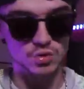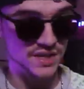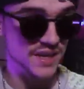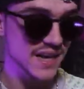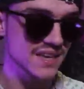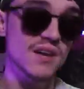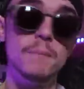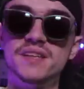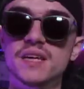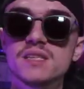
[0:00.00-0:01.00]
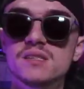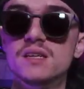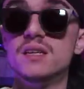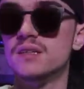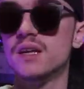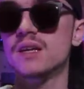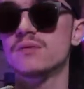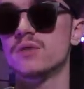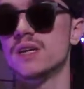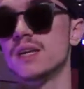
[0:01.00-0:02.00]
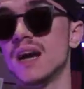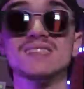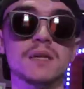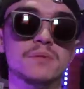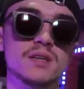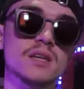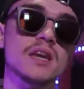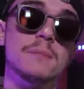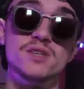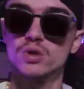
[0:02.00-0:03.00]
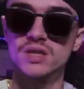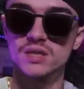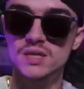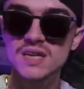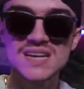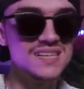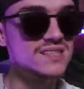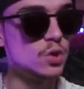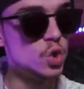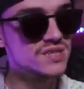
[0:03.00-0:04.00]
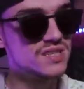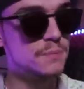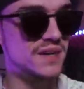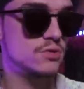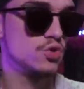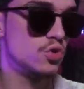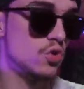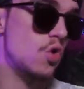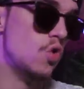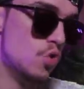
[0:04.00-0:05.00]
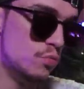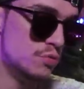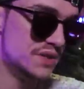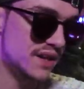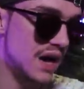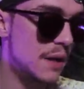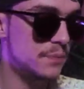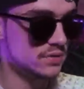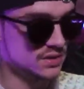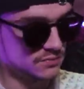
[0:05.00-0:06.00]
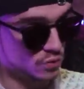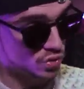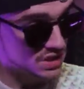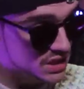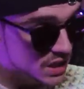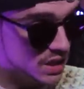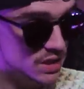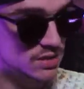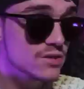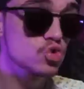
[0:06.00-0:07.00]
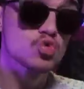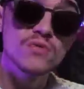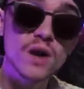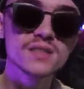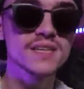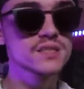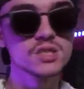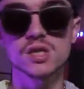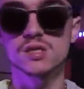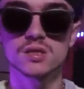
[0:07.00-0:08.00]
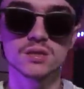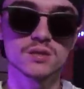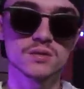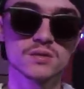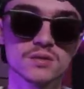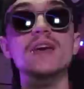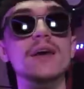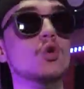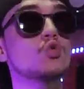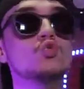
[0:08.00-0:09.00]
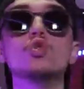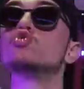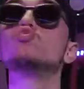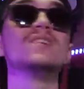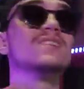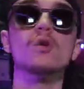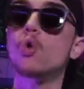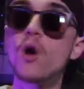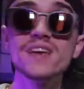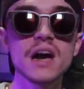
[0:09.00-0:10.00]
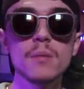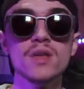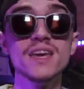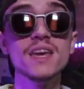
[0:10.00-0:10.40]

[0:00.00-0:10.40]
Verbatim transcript: si on en arrive à banaliser les dérives et accepter la médiocrité, c'est aussi parce que le public rap, il faut le dire, manque souvent d'exigence. Dans une ère où euh, tout est incroyable